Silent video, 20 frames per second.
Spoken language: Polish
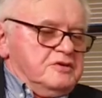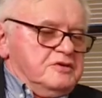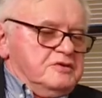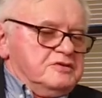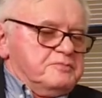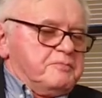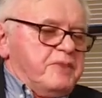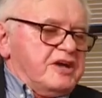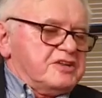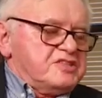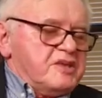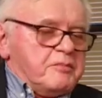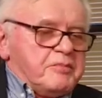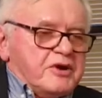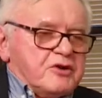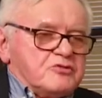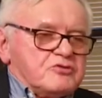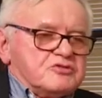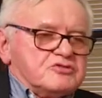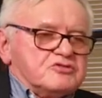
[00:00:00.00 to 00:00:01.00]
y, partia
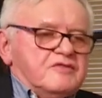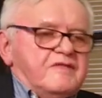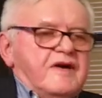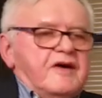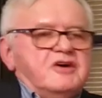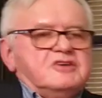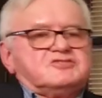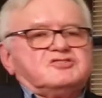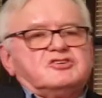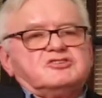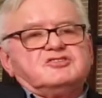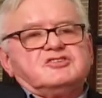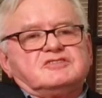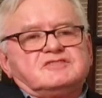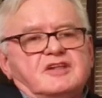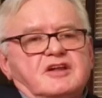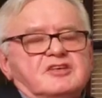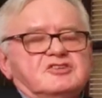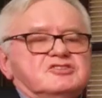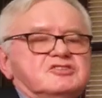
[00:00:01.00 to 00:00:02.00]
bankrutowała, jesteś
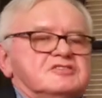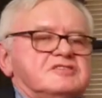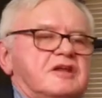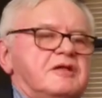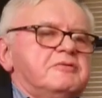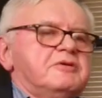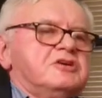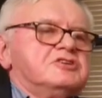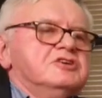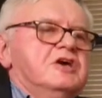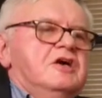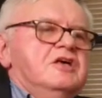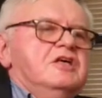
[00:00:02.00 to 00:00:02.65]
niezależny, zarabiasz.